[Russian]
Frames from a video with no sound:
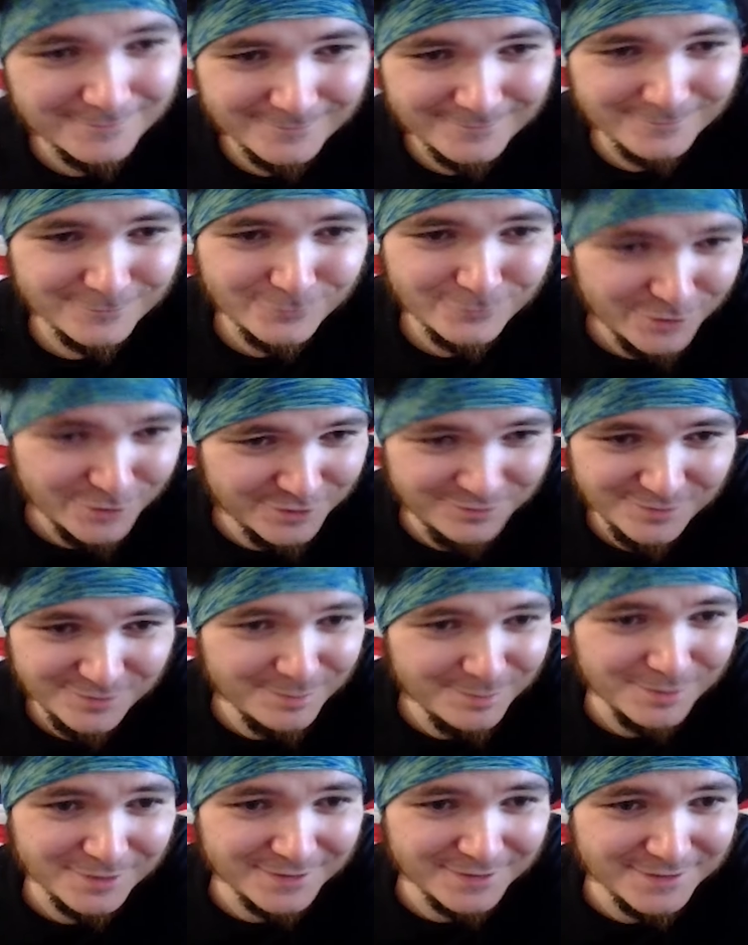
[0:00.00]
У нас
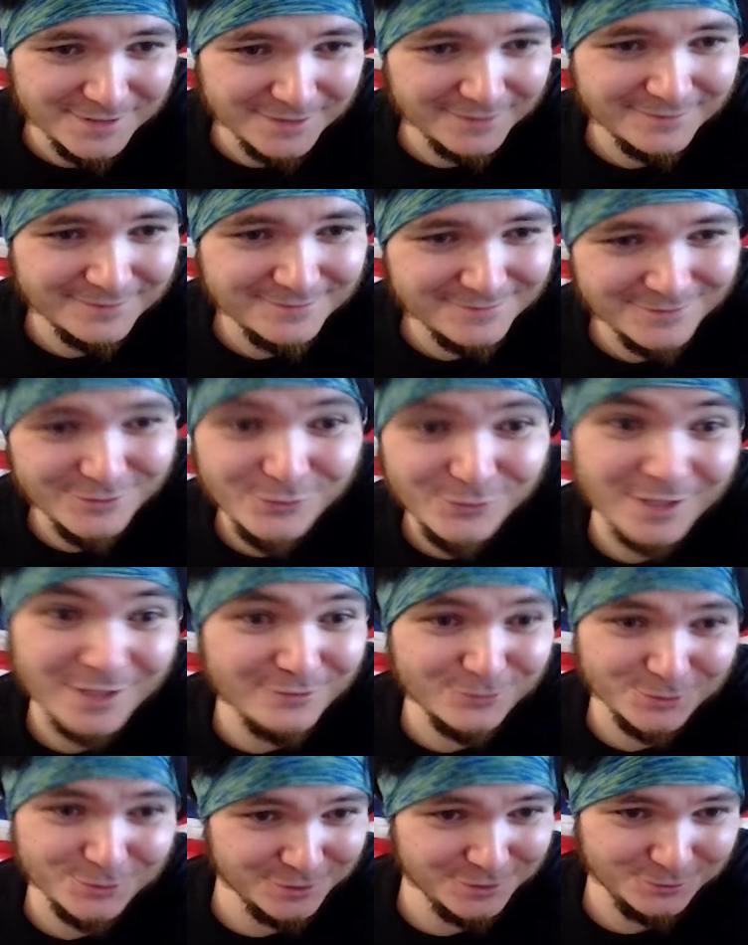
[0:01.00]
выбора нет. Ни у
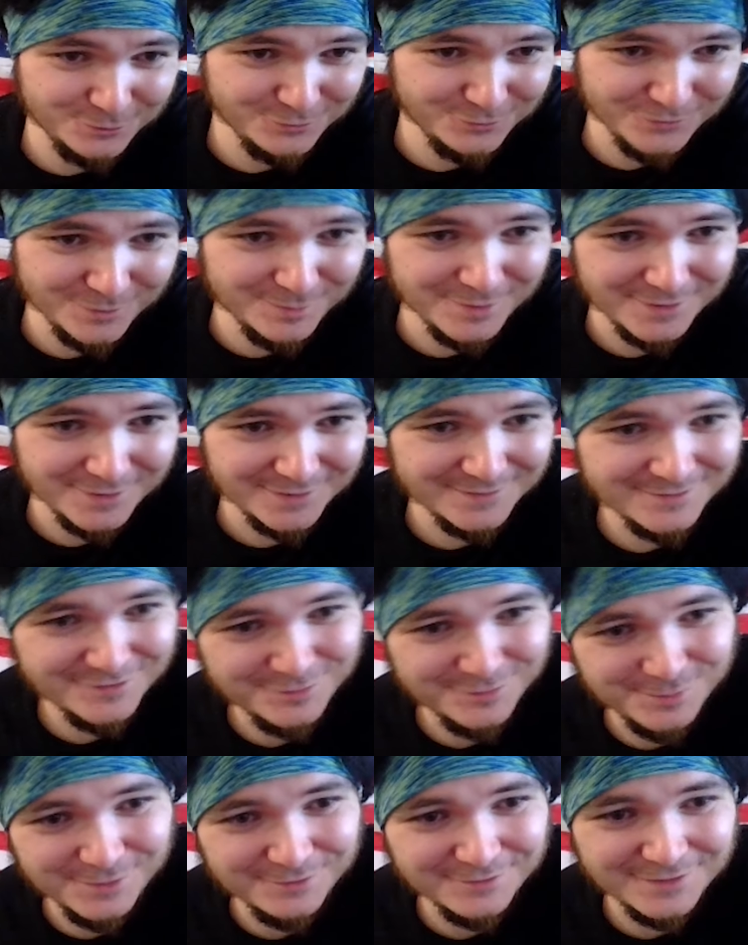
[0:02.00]
кого нет выбора,
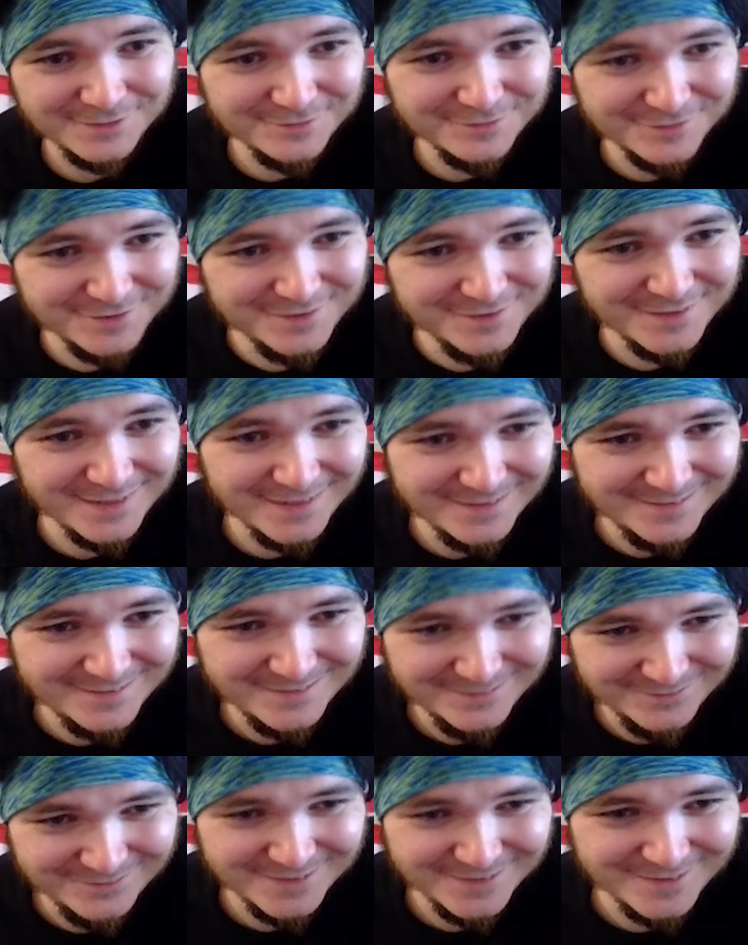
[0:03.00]
справедливости ради,
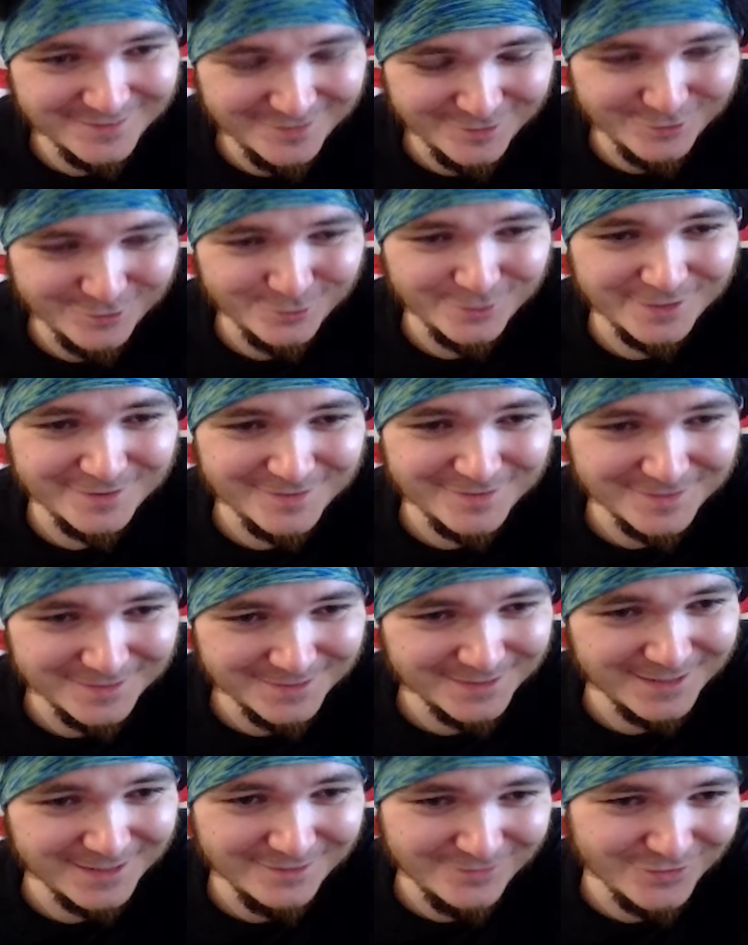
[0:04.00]
в этой ситуации.
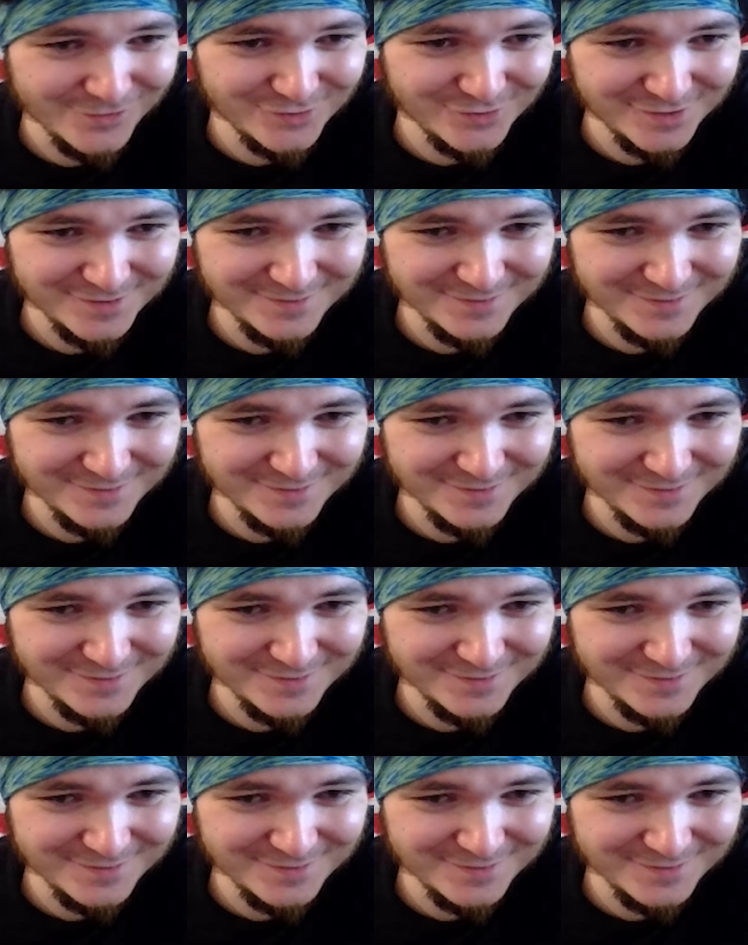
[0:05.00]
Такова жизнь.